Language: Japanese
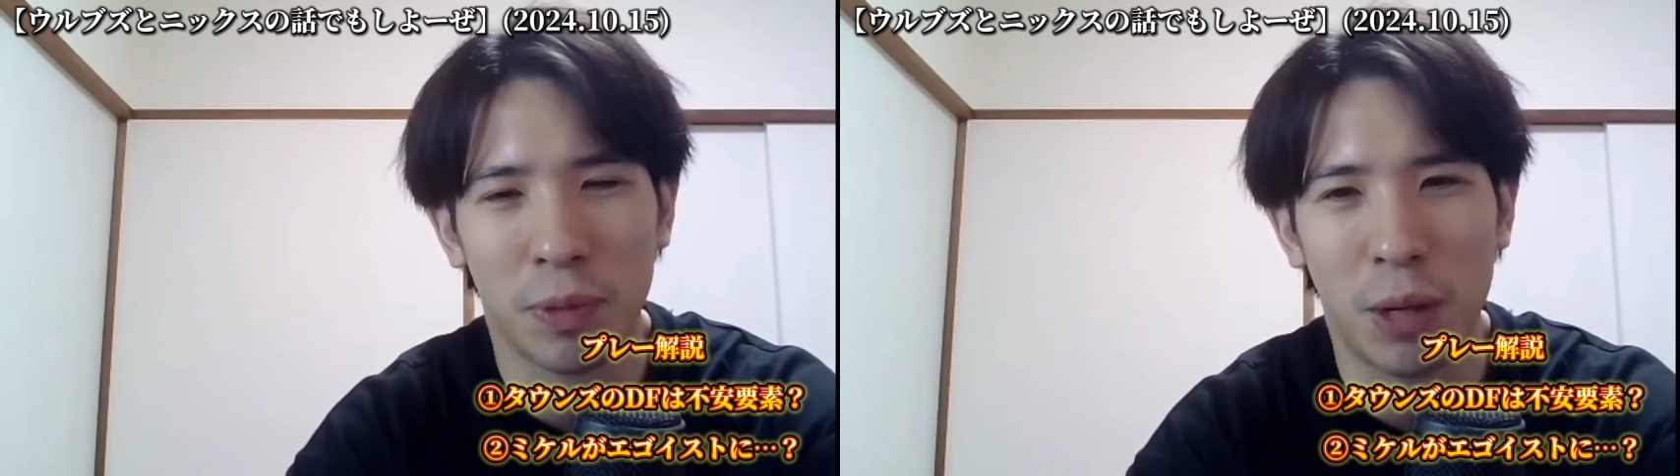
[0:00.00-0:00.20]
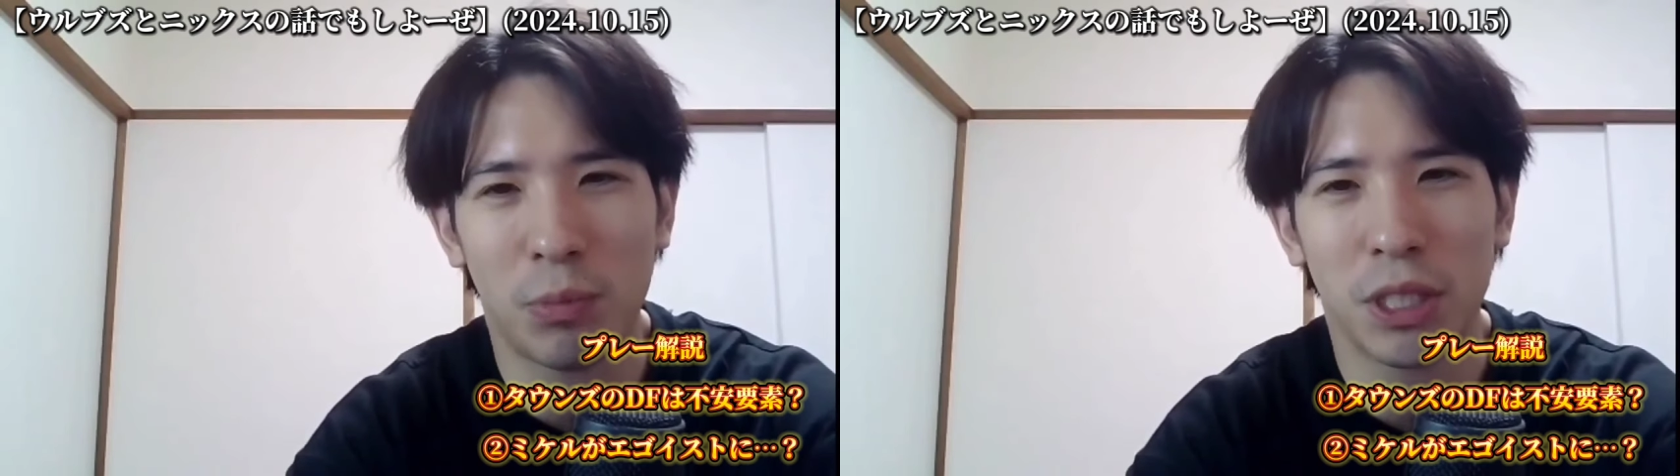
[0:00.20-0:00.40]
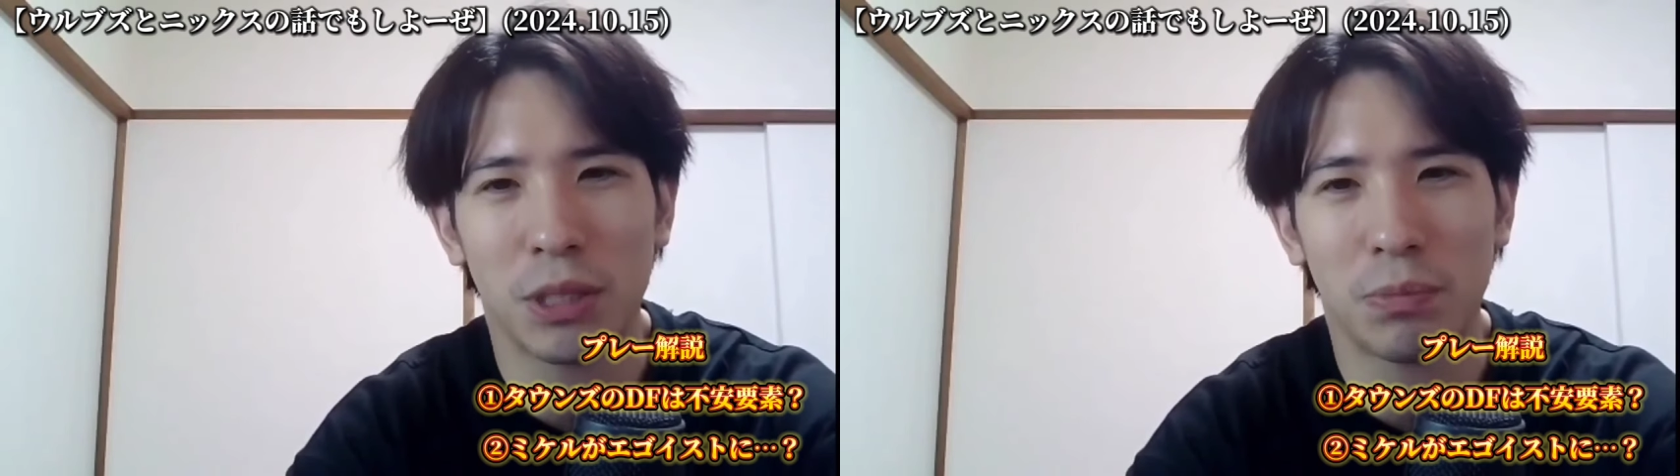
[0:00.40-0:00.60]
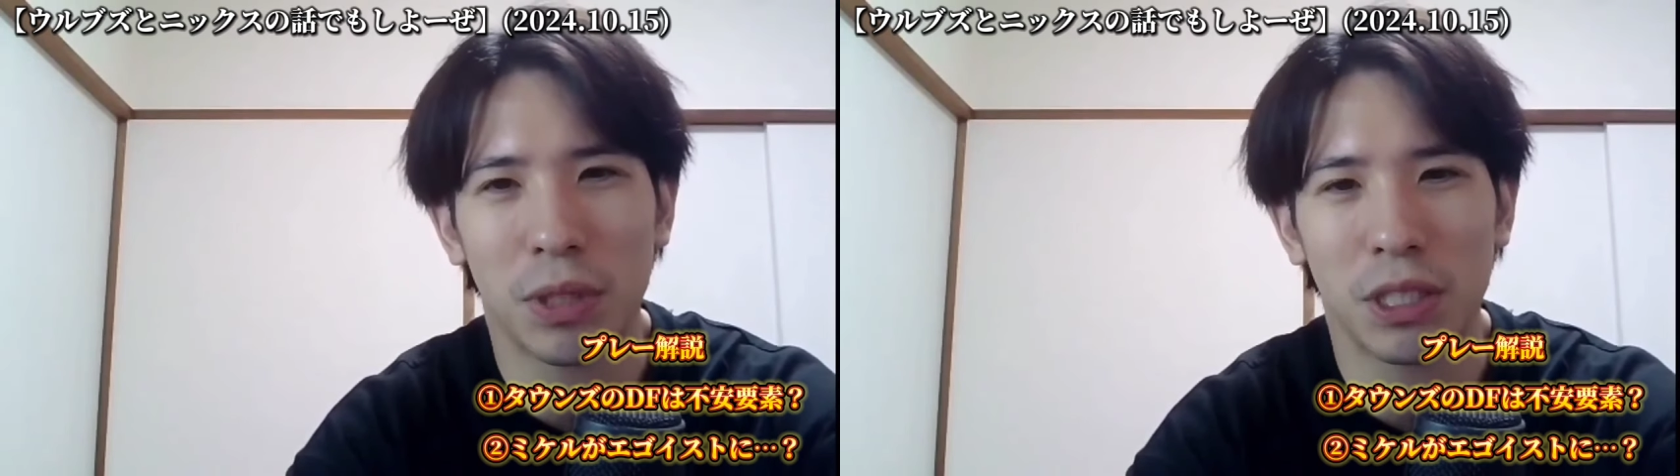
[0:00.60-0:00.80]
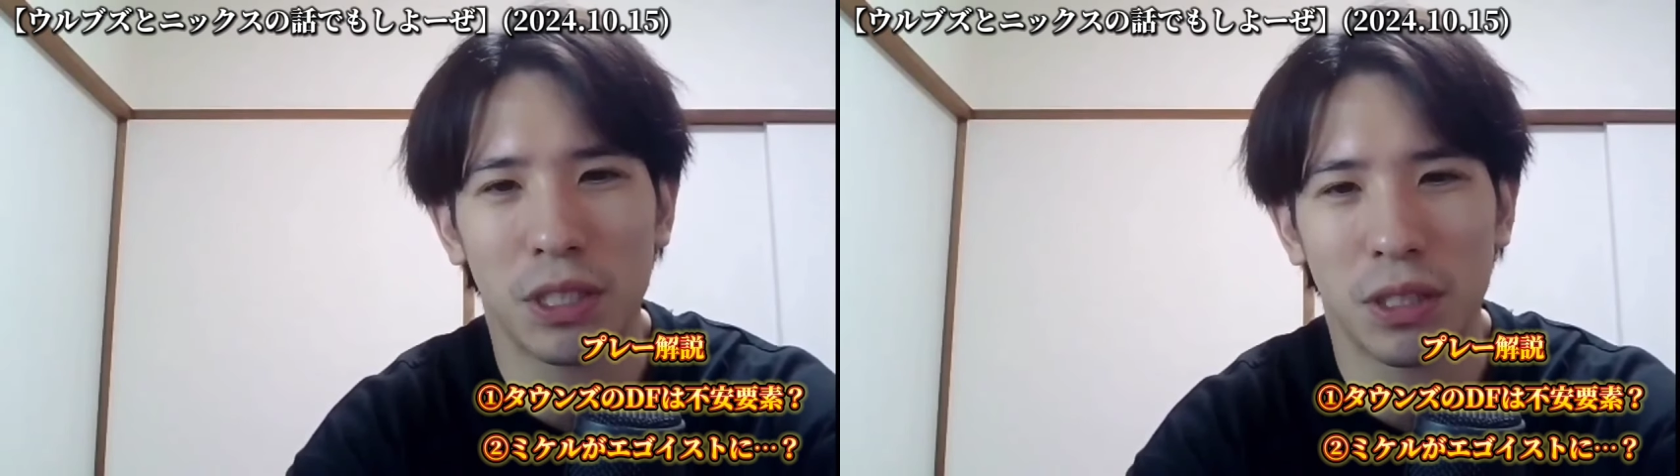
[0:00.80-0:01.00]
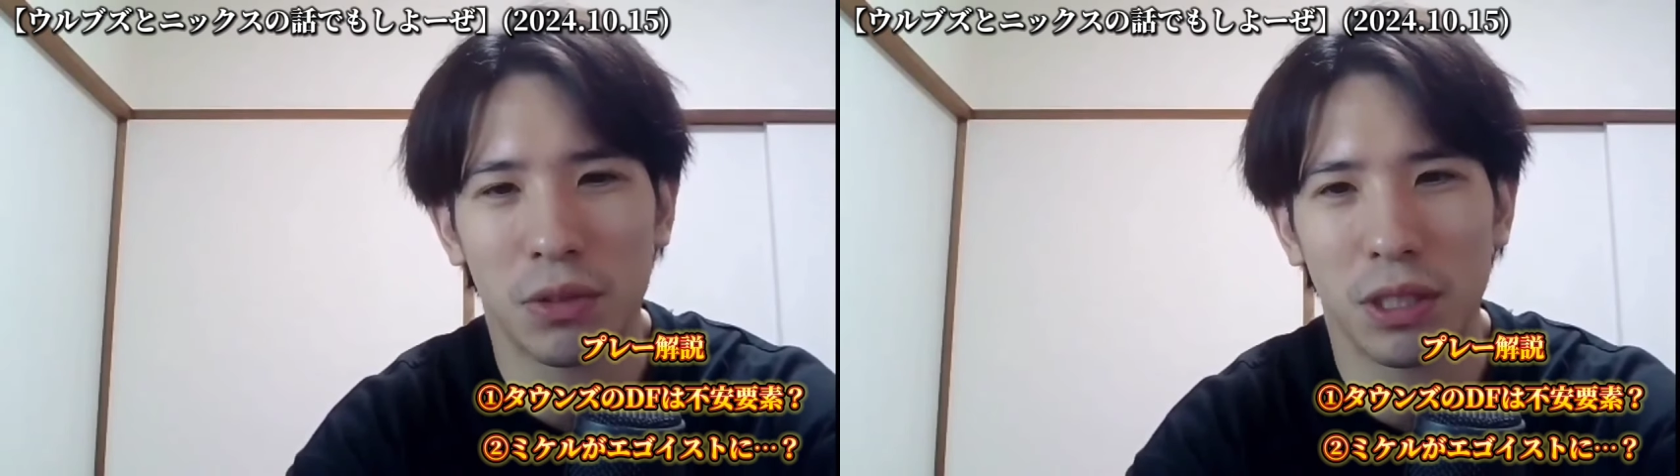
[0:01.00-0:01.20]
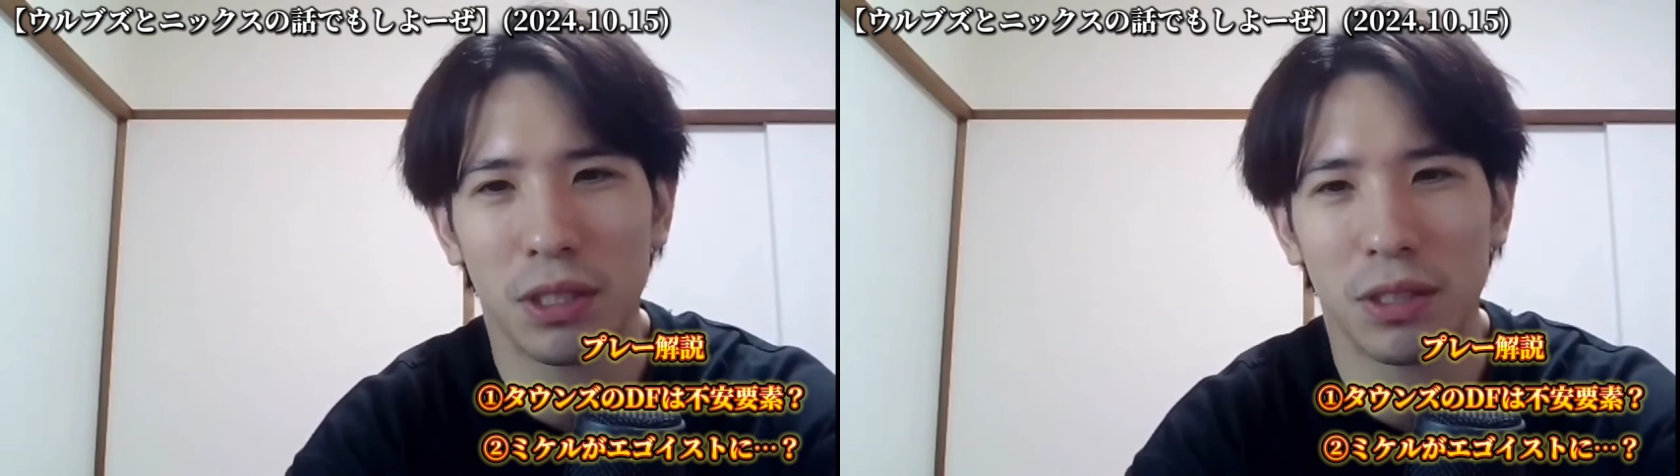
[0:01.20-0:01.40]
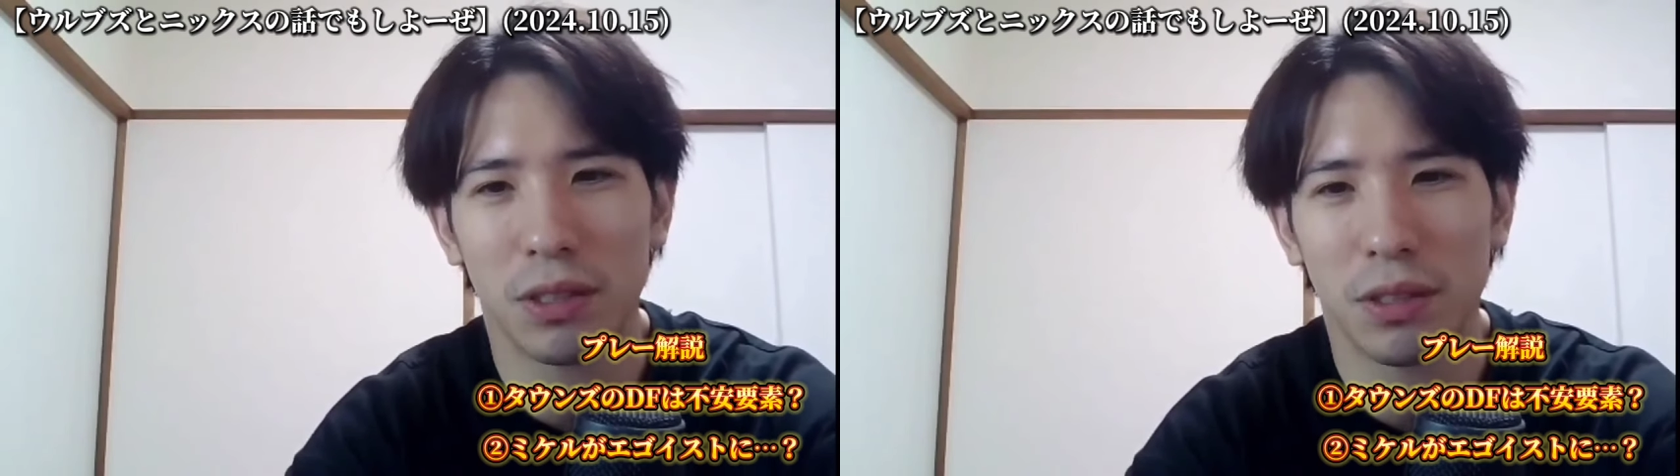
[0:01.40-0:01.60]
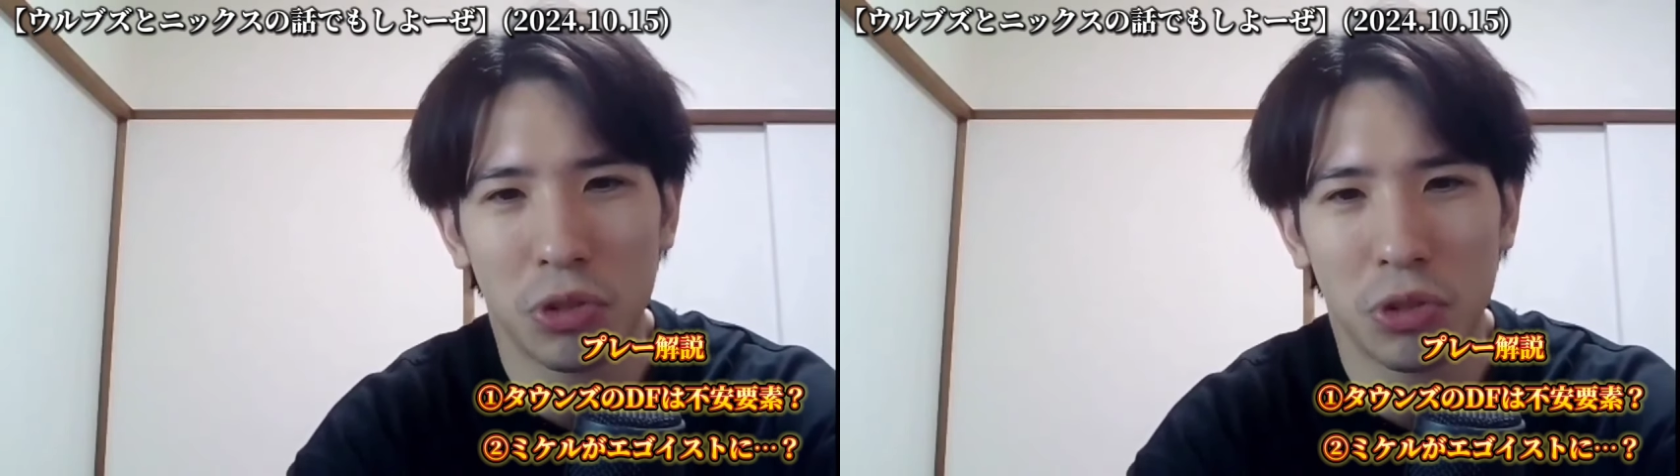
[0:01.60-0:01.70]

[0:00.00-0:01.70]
ドロップあんま心配してなくて、